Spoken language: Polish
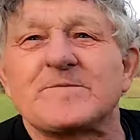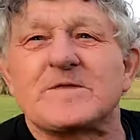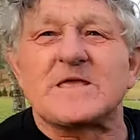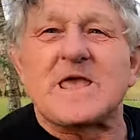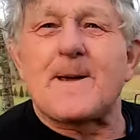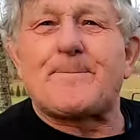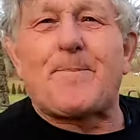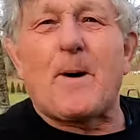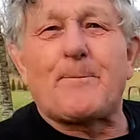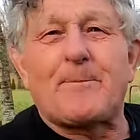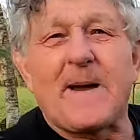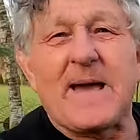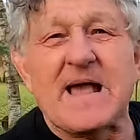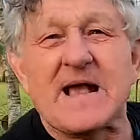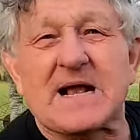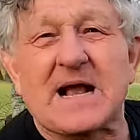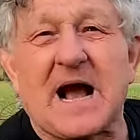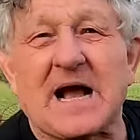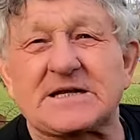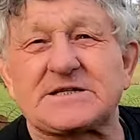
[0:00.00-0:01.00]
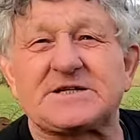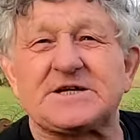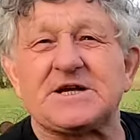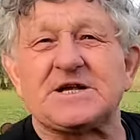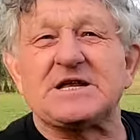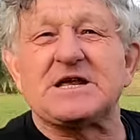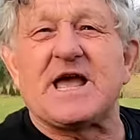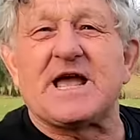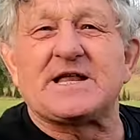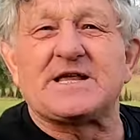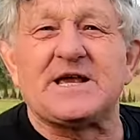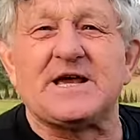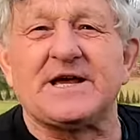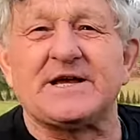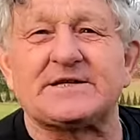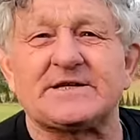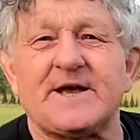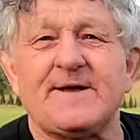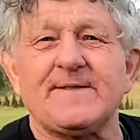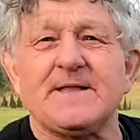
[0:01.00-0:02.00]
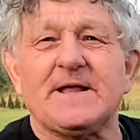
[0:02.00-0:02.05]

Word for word: Nie popęka ci, nie no nic. Nie,